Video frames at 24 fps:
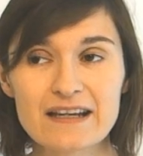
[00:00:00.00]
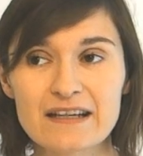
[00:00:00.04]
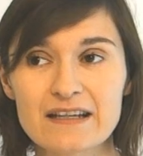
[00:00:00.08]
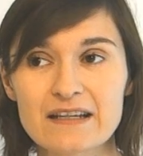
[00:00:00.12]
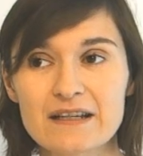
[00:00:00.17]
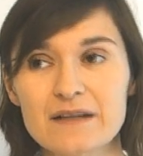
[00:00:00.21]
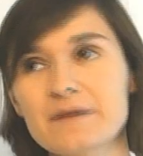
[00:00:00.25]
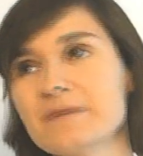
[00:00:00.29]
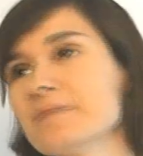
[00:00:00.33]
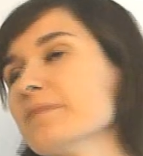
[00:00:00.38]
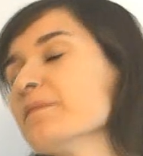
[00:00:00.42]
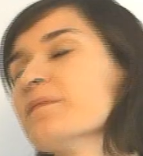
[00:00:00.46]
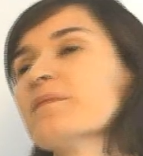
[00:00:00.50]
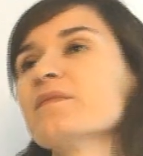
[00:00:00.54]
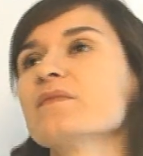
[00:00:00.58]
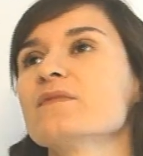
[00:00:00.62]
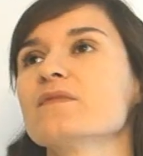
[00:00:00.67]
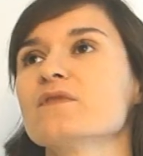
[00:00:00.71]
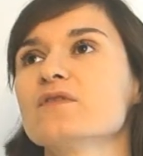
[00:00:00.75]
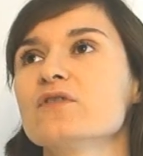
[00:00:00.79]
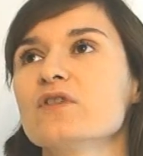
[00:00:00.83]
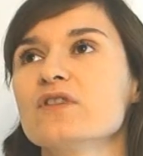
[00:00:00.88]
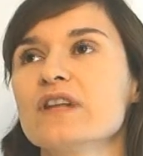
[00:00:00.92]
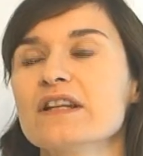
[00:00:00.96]
E,
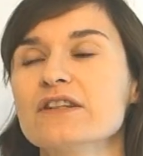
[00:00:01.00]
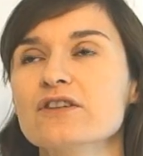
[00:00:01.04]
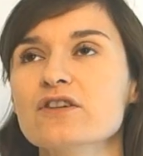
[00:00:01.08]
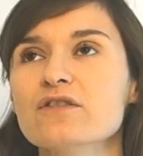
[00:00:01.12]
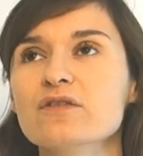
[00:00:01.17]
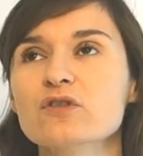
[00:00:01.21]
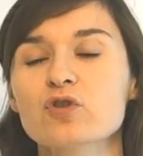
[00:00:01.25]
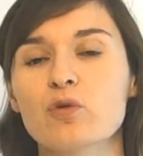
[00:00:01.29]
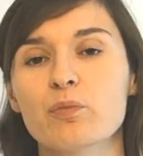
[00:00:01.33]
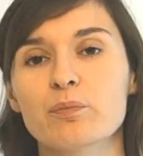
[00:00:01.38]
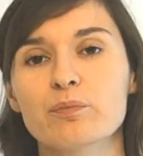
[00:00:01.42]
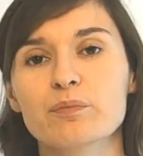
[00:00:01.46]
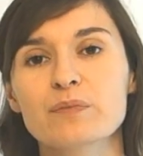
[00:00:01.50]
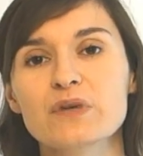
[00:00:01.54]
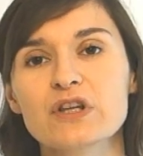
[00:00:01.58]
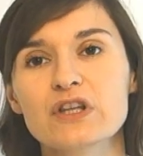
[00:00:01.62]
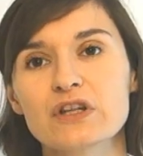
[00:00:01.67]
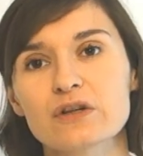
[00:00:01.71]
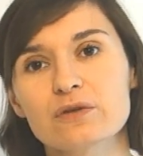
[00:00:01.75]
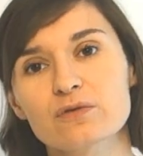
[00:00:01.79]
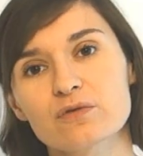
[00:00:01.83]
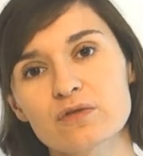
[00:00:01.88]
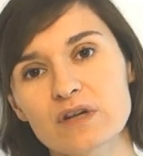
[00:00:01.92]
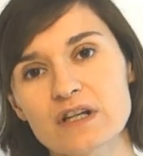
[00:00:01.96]
dodatkowo to
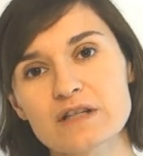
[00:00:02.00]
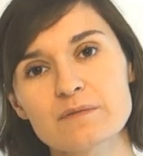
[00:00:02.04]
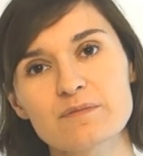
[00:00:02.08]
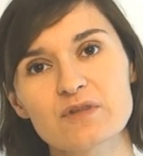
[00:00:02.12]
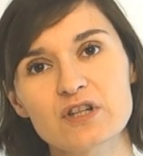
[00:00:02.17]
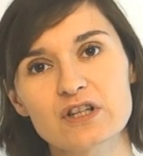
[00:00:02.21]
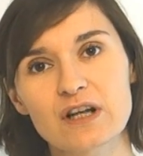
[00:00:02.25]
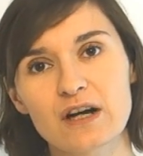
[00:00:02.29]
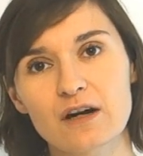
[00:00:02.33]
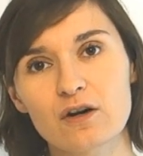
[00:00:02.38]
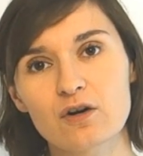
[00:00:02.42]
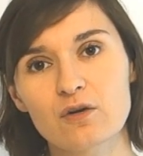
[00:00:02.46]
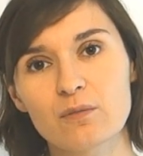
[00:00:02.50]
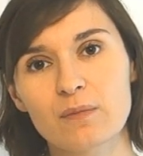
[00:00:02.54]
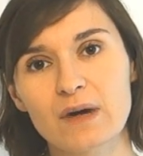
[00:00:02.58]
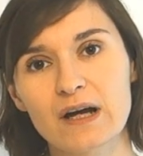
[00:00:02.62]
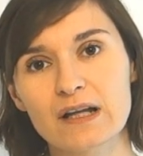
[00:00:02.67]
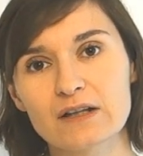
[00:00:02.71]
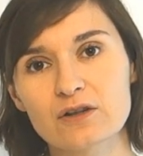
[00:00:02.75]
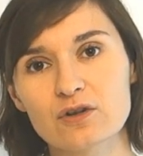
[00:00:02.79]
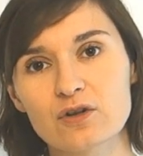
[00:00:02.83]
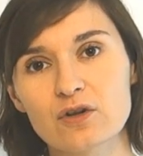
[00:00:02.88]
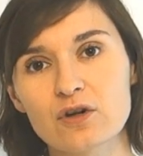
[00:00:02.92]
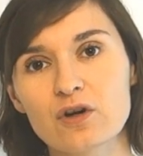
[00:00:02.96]
mi, które jest przed
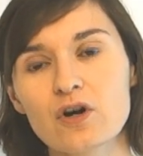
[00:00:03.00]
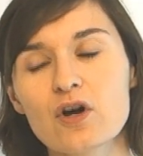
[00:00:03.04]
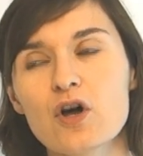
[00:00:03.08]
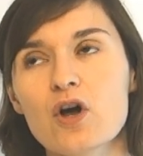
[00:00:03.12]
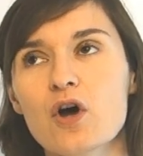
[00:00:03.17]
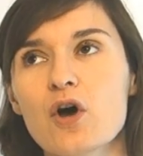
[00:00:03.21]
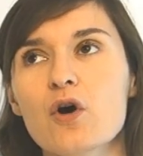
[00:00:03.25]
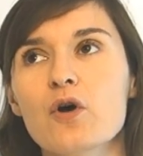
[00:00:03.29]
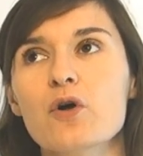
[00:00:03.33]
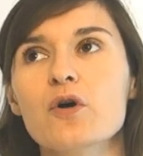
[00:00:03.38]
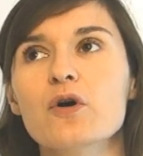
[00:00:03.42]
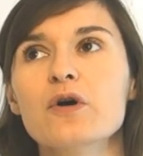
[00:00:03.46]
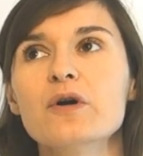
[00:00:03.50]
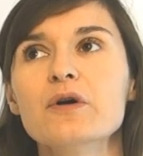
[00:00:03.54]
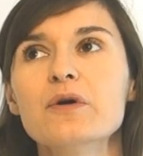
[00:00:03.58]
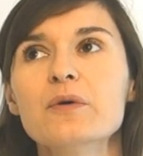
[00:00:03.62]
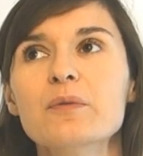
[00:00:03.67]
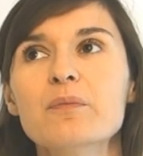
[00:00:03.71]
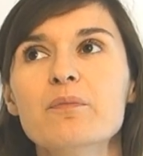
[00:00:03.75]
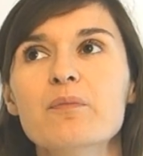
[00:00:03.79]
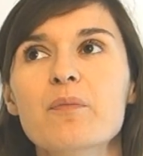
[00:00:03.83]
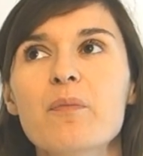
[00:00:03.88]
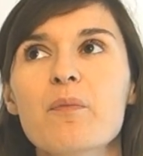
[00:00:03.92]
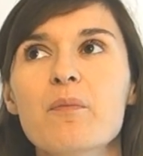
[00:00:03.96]
rakomando,
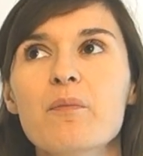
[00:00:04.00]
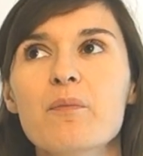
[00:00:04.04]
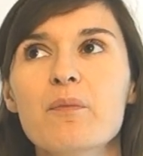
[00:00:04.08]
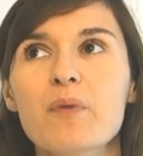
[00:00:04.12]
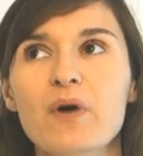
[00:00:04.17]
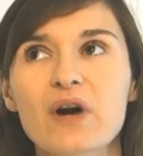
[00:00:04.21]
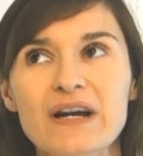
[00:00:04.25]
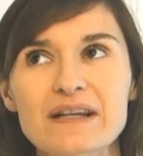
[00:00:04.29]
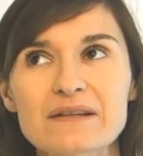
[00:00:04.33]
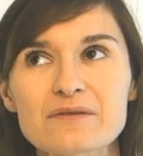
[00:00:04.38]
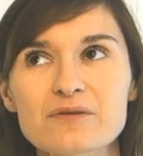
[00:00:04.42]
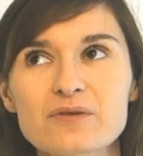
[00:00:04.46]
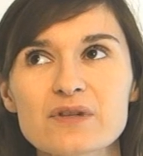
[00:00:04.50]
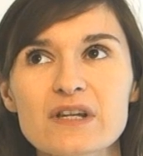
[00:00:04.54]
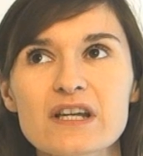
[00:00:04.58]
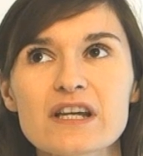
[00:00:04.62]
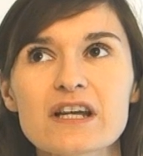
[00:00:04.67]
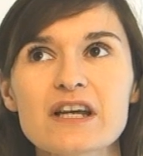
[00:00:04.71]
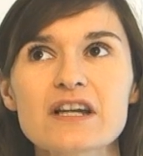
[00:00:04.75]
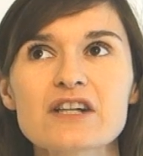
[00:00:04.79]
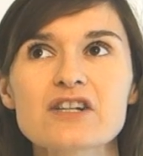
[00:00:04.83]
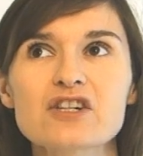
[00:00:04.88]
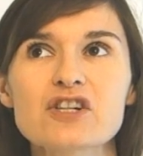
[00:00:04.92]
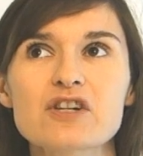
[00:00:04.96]
e,
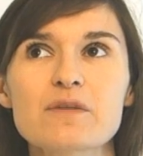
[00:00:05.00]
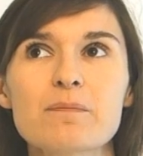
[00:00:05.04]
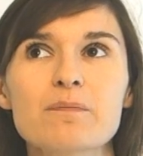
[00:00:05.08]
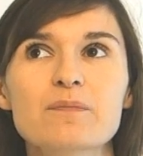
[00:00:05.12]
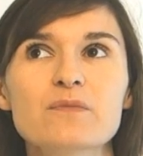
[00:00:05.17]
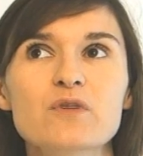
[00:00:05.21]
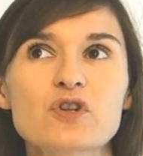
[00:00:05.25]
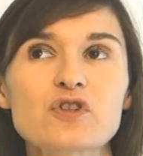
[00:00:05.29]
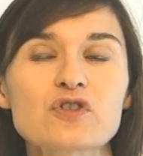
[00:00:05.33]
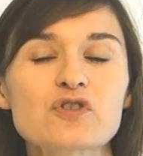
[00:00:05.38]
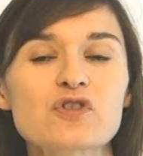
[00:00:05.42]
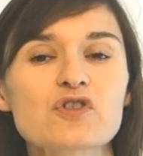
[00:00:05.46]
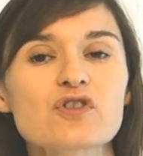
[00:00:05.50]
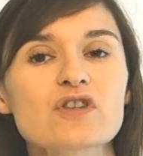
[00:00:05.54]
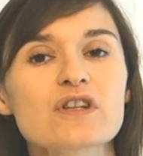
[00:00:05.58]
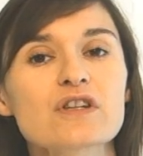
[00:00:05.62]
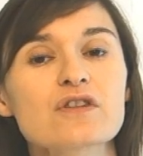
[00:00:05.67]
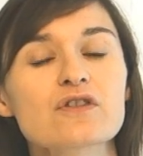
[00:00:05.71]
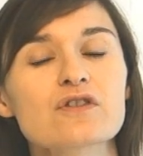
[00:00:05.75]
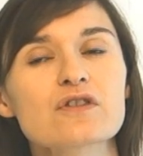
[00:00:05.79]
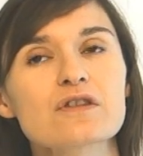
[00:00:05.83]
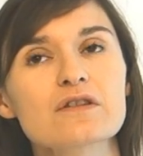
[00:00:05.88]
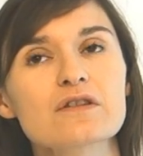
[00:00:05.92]
pokazuje, że to jest coś,